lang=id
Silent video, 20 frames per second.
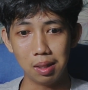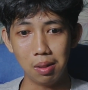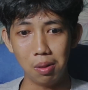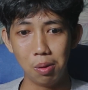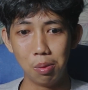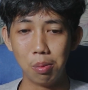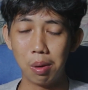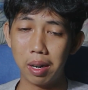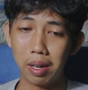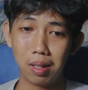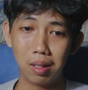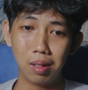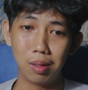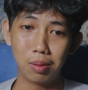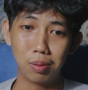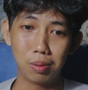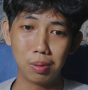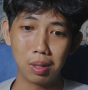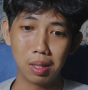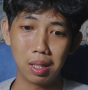Oh my love.
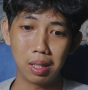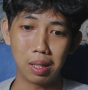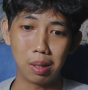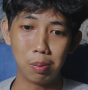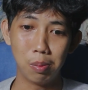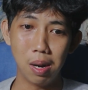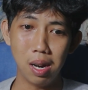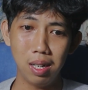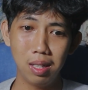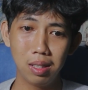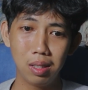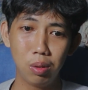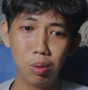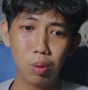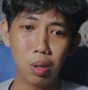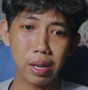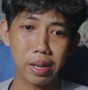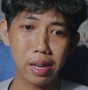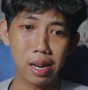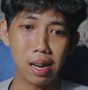Aneh banget
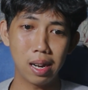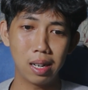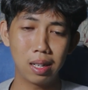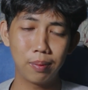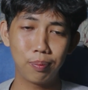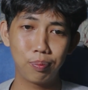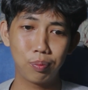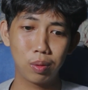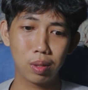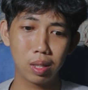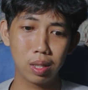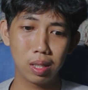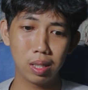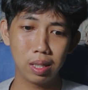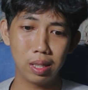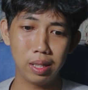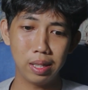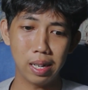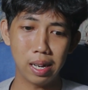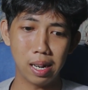tuh kayak
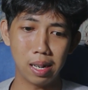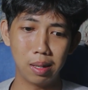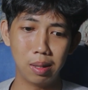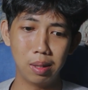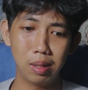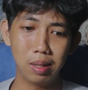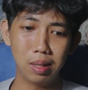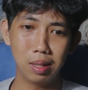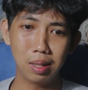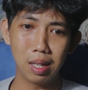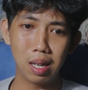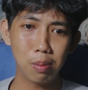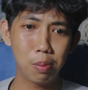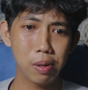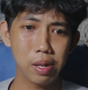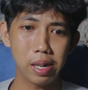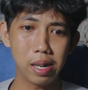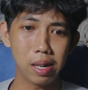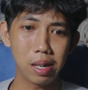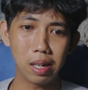yang
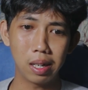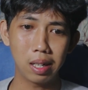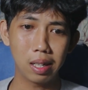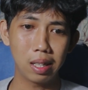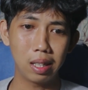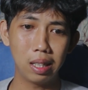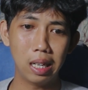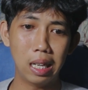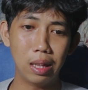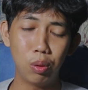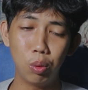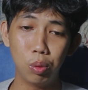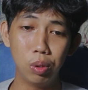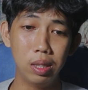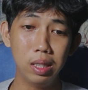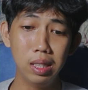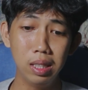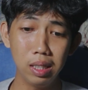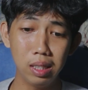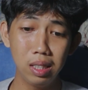apa ya gantung
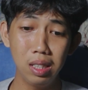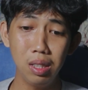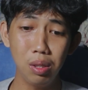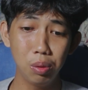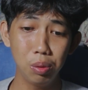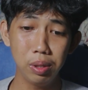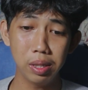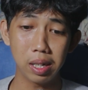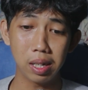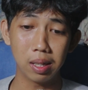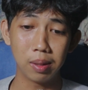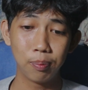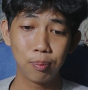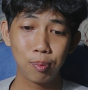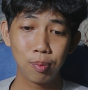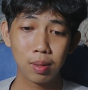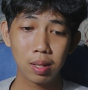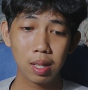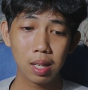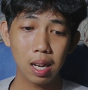diri gitu ya.
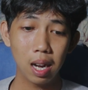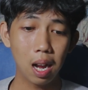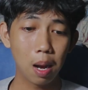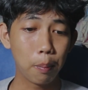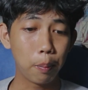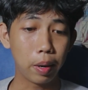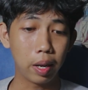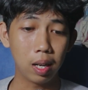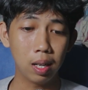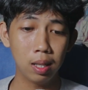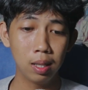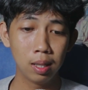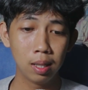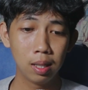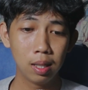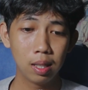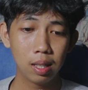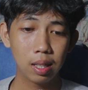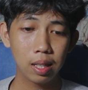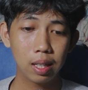Amel,
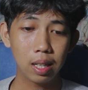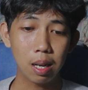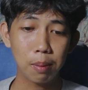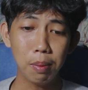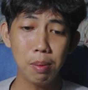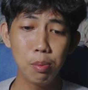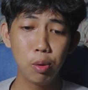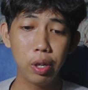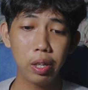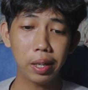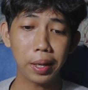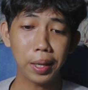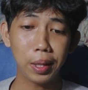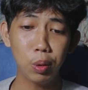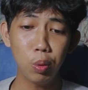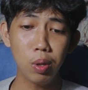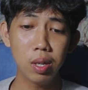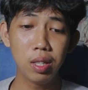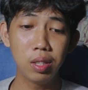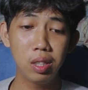kenapa boneka
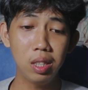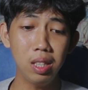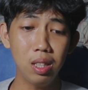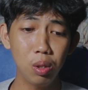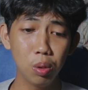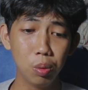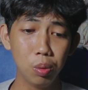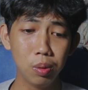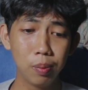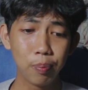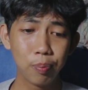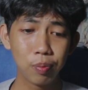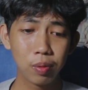itu ada di situ?